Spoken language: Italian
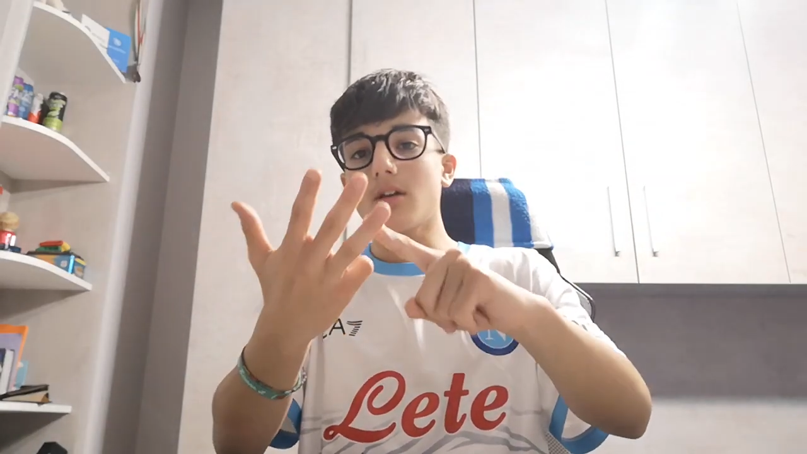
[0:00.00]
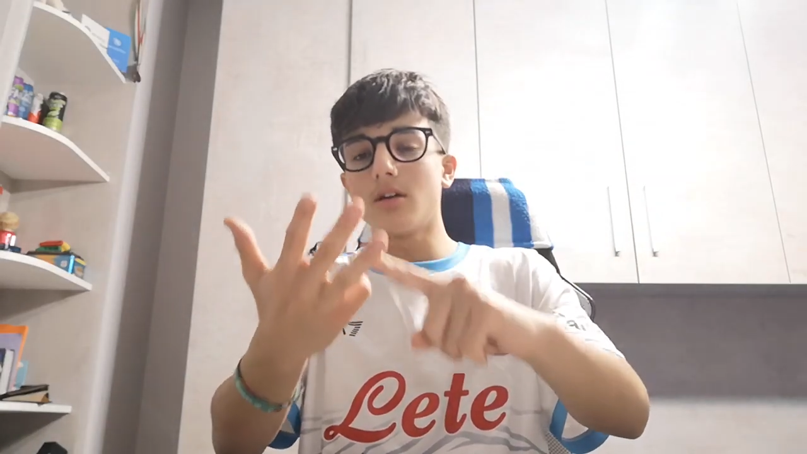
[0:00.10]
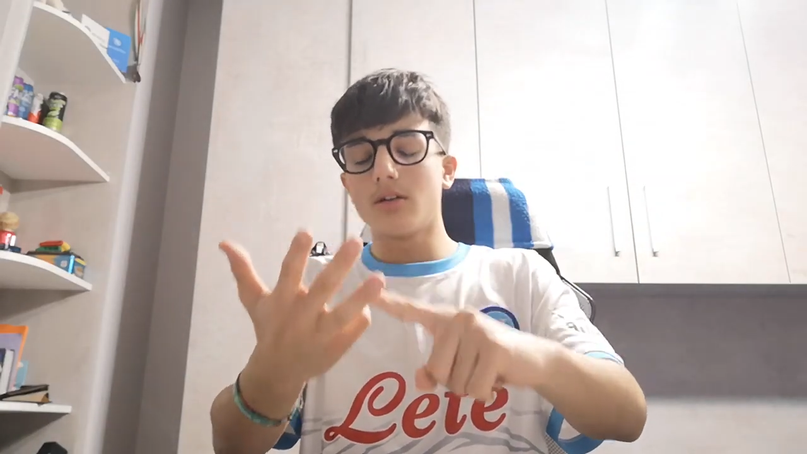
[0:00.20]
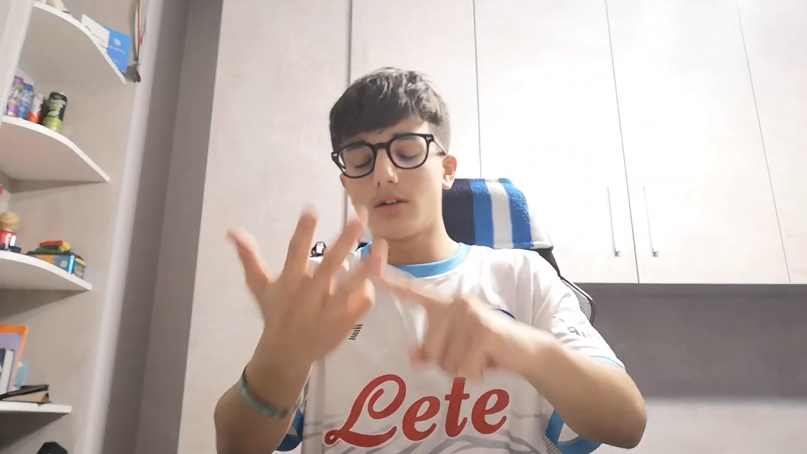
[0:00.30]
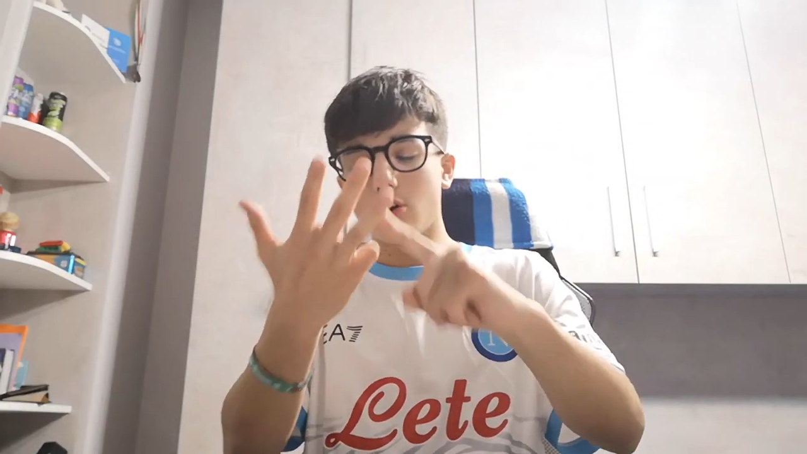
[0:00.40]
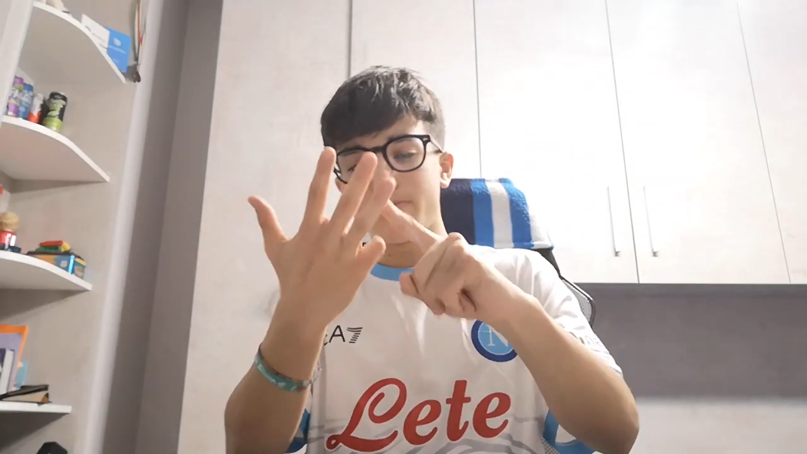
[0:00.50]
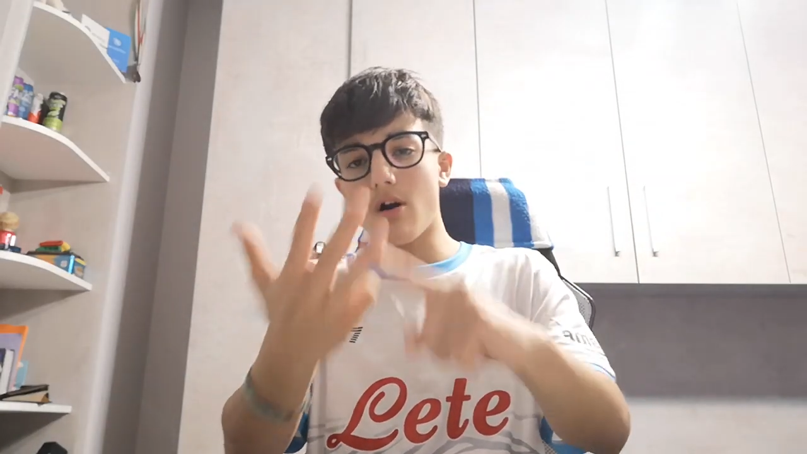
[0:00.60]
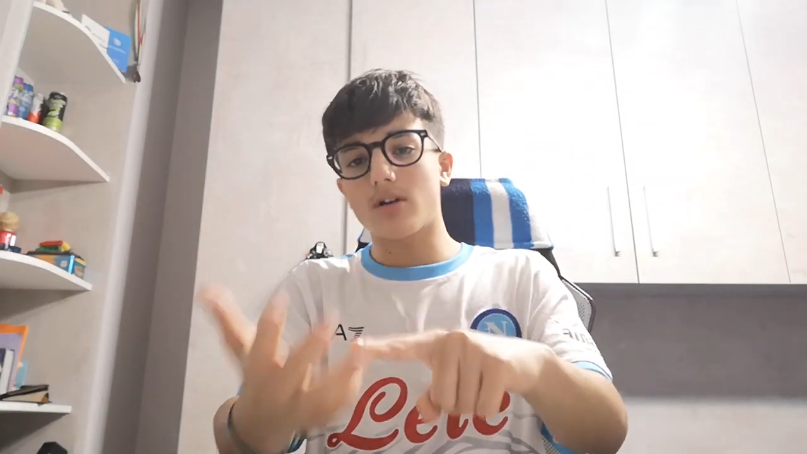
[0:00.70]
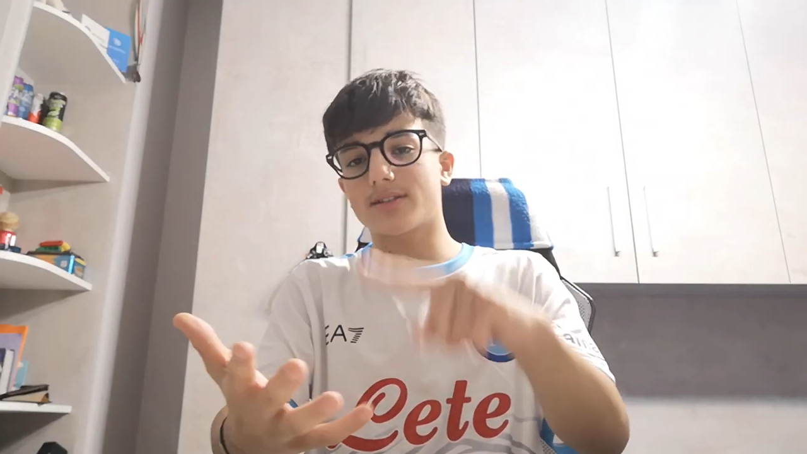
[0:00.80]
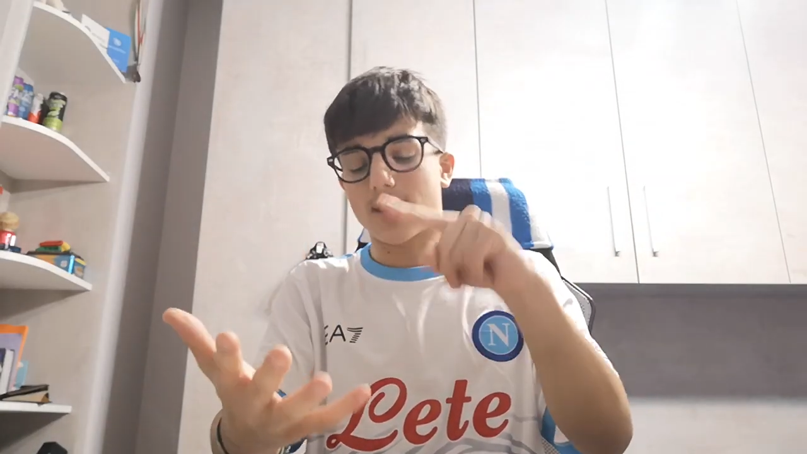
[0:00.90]
eh, lo
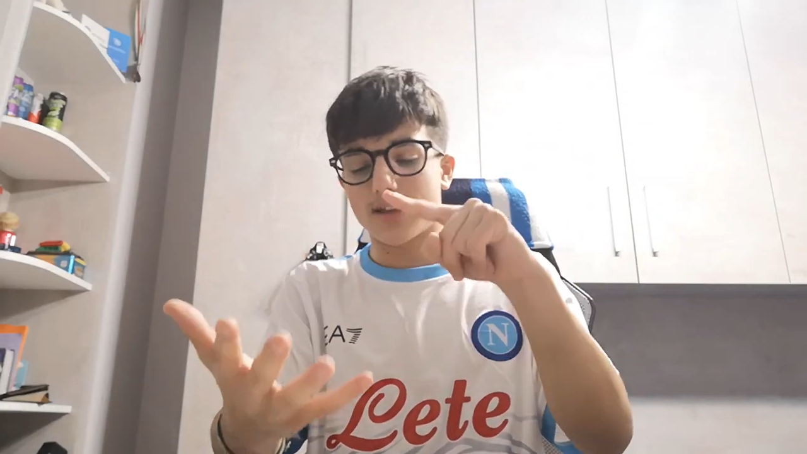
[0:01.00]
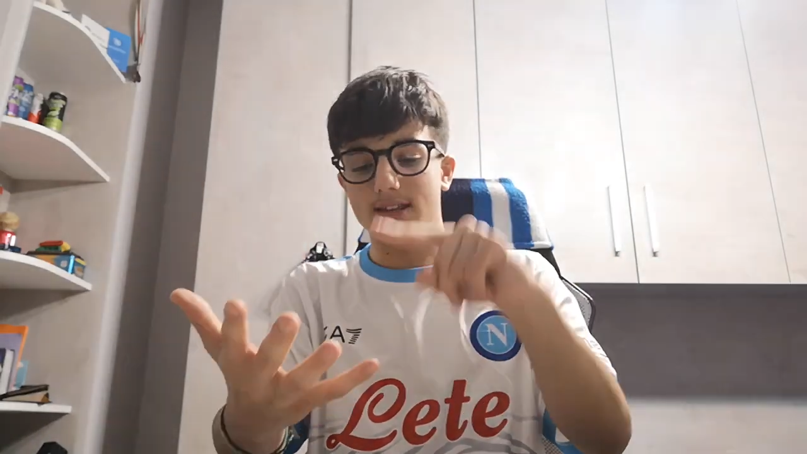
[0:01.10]
Bogdan,